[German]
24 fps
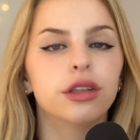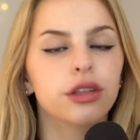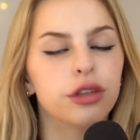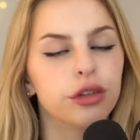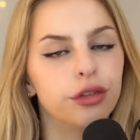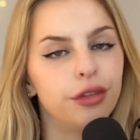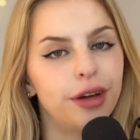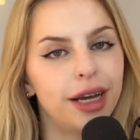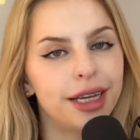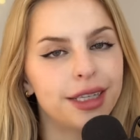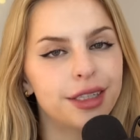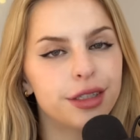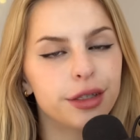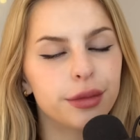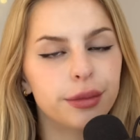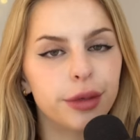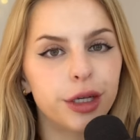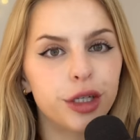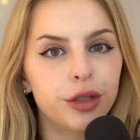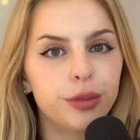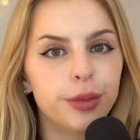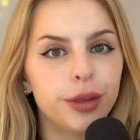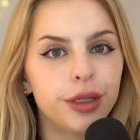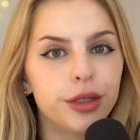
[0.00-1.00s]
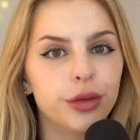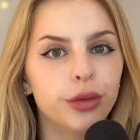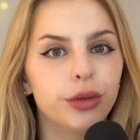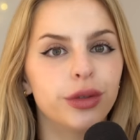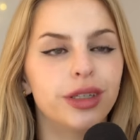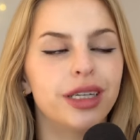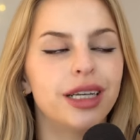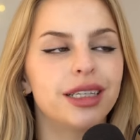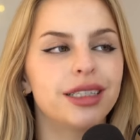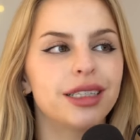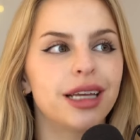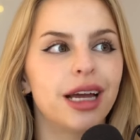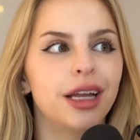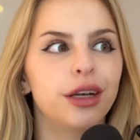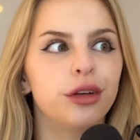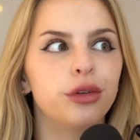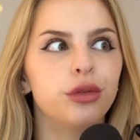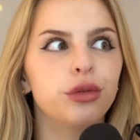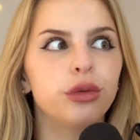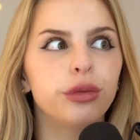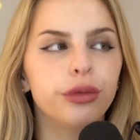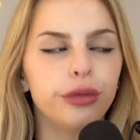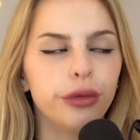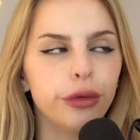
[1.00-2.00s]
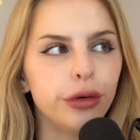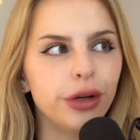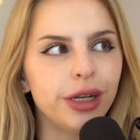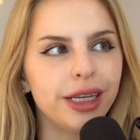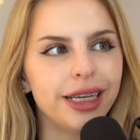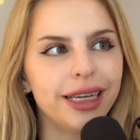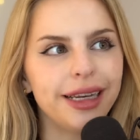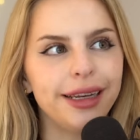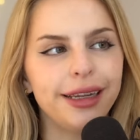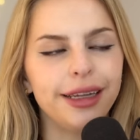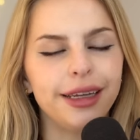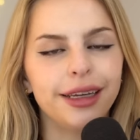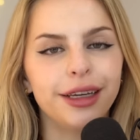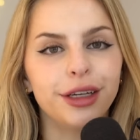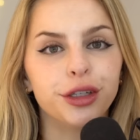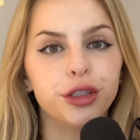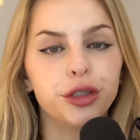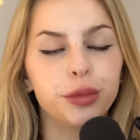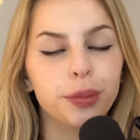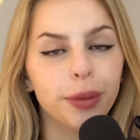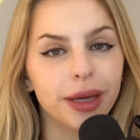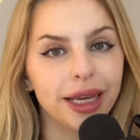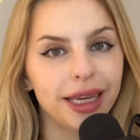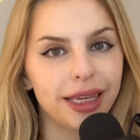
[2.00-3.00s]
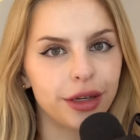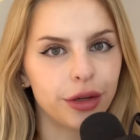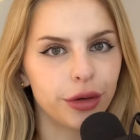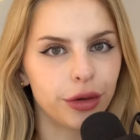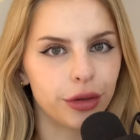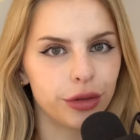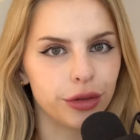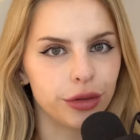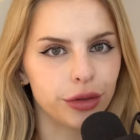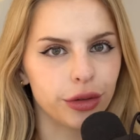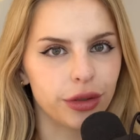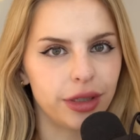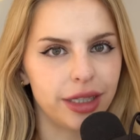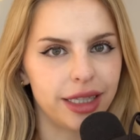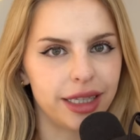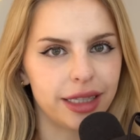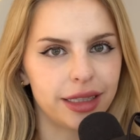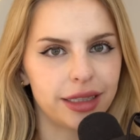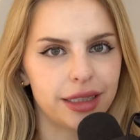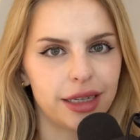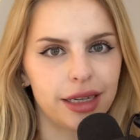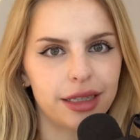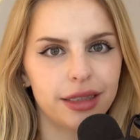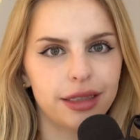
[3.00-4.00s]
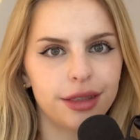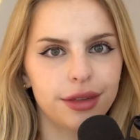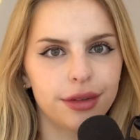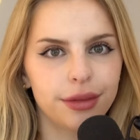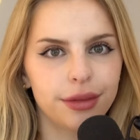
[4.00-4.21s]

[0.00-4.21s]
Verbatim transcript: So war es zum Beispiel so, dass Anu wohl die Gespräche kontrolliert hat.